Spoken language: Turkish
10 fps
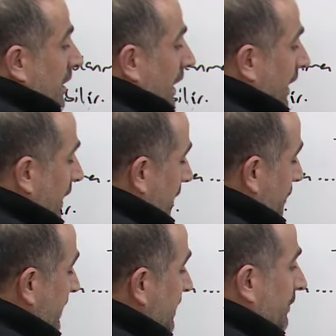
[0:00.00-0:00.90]
Ee,
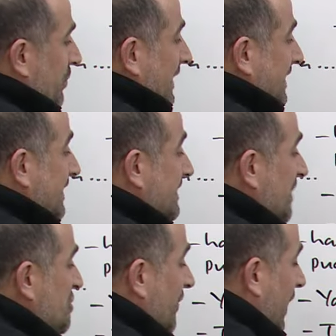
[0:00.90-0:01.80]
peki
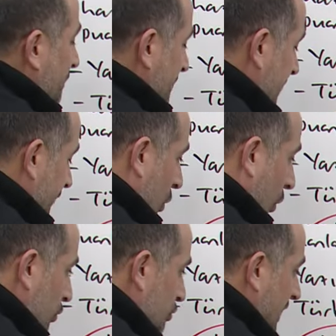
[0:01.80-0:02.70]
kısa cevaplı
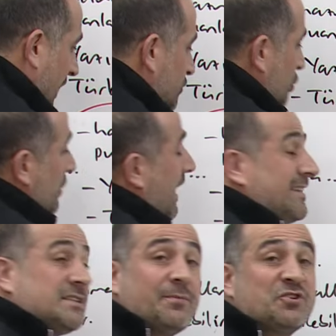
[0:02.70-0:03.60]
olursa,
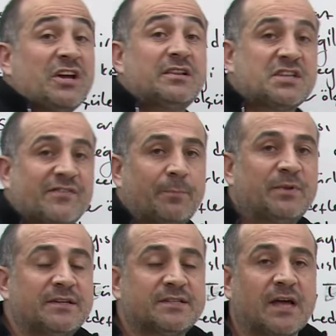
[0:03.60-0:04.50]
sorular kısa bir şekilde
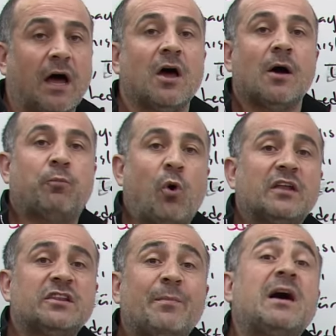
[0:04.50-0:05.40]
cevaplanırsa
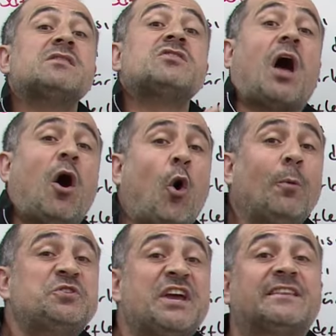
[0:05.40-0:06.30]
puanlama daha
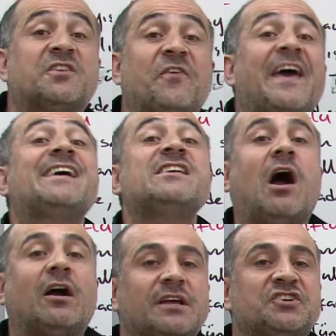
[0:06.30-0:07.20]
objektife
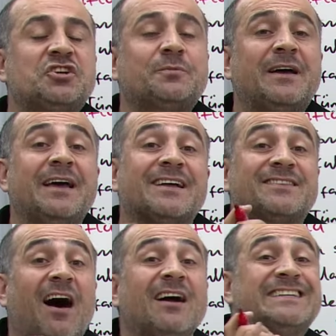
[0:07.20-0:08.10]
yaklaşır mı?
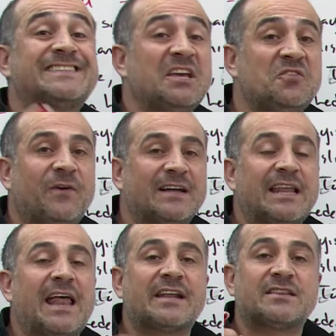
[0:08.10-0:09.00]
Daha kısa
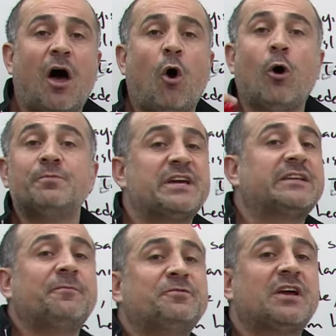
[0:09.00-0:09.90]
ifadeler daha
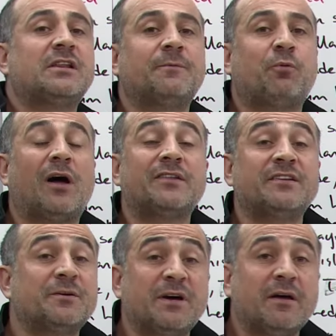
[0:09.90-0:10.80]
objektif bir şekilde
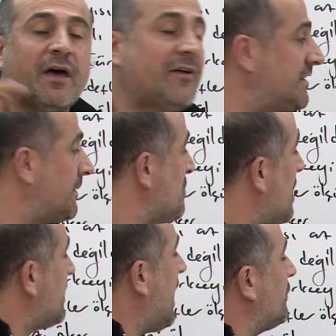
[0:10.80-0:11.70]
puanlanır mı? Evet.
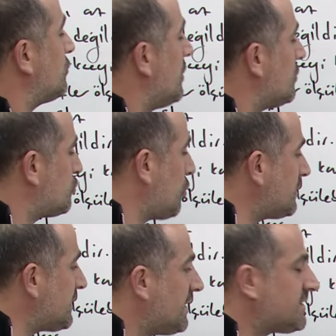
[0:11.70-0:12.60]
Yani
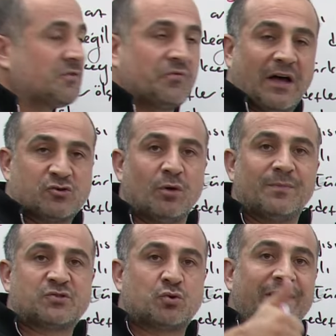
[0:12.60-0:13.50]
soru sayısının fazla
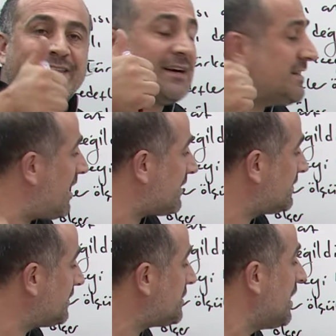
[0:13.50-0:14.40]
olması güvenilirliği
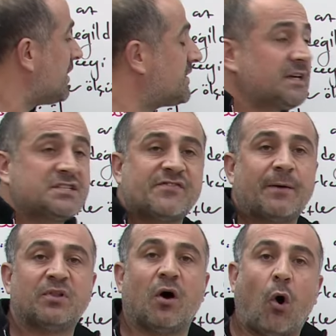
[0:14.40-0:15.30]
arttırır. Kısa
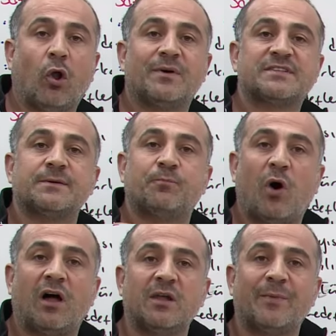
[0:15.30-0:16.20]
cevaplı olması
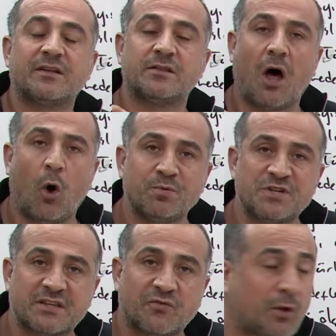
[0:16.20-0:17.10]
puanlamanın daha
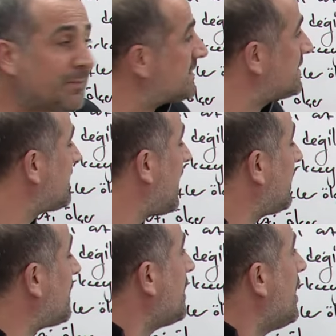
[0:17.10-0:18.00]
objektif olmasını
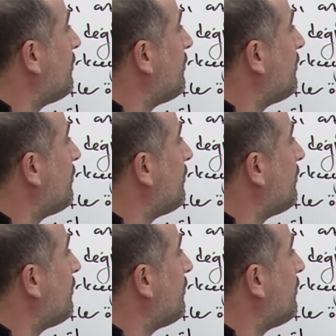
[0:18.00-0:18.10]
sağlar.